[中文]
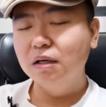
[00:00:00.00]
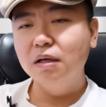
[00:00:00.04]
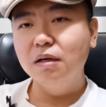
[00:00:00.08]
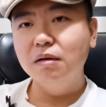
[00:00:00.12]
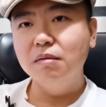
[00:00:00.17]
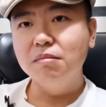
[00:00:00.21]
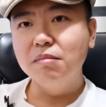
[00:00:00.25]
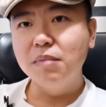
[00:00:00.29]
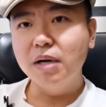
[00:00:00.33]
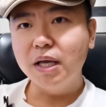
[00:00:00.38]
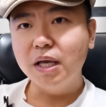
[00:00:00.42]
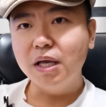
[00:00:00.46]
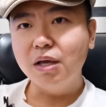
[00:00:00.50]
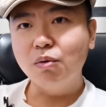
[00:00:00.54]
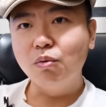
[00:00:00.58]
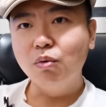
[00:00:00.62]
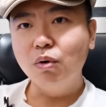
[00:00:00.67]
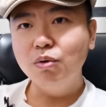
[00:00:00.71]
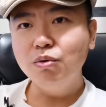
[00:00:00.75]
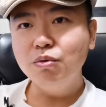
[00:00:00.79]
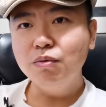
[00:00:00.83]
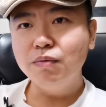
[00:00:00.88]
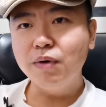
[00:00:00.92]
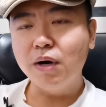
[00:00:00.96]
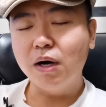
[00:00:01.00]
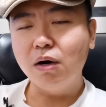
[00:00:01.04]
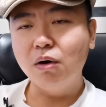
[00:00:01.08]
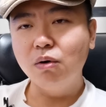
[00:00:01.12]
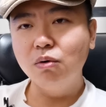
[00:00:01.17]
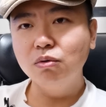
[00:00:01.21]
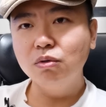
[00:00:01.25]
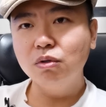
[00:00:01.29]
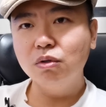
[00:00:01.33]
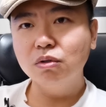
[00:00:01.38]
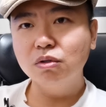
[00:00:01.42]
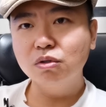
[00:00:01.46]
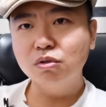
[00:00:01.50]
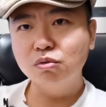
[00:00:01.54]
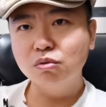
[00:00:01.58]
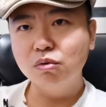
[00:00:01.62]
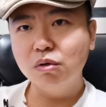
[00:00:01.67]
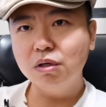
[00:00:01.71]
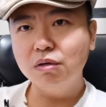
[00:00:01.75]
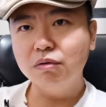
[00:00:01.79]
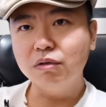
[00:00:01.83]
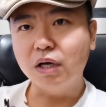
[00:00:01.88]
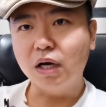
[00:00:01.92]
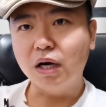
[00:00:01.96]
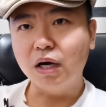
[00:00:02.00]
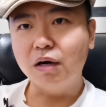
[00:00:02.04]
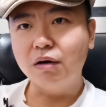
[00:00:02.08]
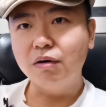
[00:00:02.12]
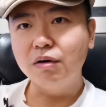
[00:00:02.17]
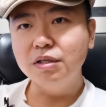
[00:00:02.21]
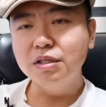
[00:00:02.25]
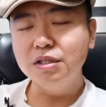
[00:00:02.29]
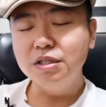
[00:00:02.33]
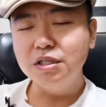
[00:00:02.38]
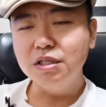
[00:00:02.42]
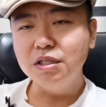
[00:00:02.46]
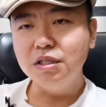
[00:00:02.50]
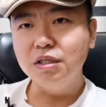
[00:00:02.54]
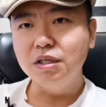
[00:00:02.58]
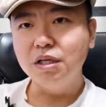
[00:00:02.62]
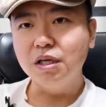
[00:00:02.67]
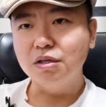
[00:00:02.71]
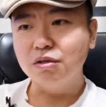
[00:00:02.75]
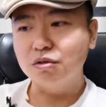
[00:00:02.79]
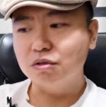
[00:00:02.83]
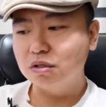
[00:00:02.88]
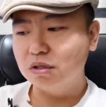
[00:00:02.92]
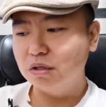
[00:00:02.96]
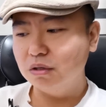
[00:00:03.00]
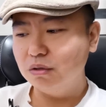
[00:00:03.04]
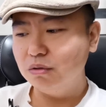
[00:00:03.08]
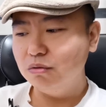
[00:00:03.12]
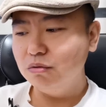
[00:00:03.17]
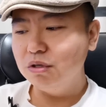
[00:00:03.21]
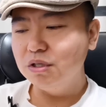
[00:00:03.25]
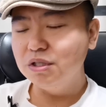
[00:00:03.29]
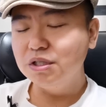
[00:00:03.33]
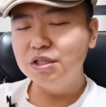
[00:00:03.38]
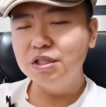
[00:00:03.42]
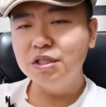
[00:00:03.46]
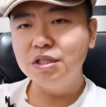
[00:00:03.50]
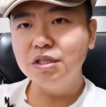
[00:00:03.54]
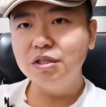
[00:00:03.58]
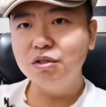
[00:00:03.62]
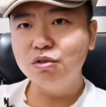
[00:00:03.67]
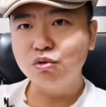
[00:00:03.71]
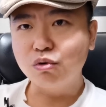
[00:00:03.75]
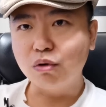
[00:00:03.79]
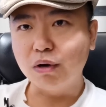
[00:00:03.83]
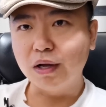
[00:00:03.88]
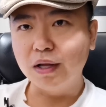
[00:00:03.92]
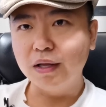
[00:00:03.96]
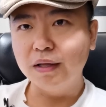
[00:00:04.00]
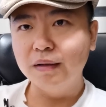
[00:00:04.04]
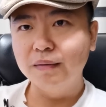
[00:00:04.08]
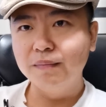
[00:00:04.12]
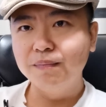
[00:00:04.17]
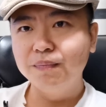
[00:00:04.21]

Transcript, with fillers: 美国运往欧洲的所有的 LNG，也就是运气船